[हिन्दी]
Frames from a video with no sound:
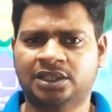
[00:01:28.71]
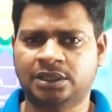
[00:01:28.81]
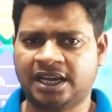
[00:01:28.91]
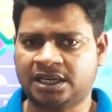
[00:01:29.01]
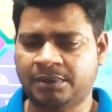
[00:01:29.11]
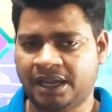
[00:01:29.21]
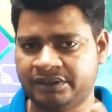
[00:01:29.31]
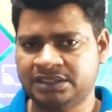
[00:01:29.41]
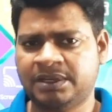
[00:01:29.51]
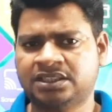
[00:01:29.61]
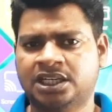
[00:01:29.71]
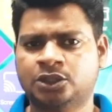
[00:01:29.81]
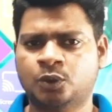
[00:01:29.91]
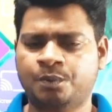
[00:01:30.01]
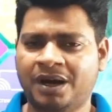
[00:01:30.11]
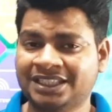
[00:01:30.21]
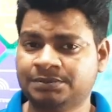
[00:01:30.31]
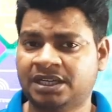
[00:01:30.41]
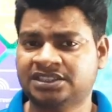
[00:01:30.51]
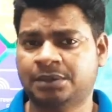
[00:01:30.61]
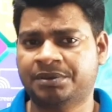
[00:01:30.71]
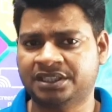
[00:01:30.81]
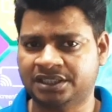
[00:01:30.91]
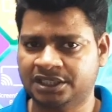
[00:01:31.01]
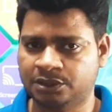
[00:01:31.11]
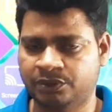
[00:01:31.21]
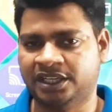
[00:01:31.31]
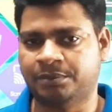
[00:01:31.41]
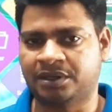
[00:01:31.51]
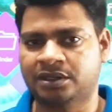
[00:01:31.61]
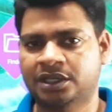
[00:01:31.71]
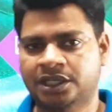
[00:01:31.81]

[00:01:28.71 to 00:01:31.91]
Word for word: अगर हम एवरेज बात करें तो पाँच मार्क्स यहाँ पर इंक्रीज हुए हैं यहाँ पर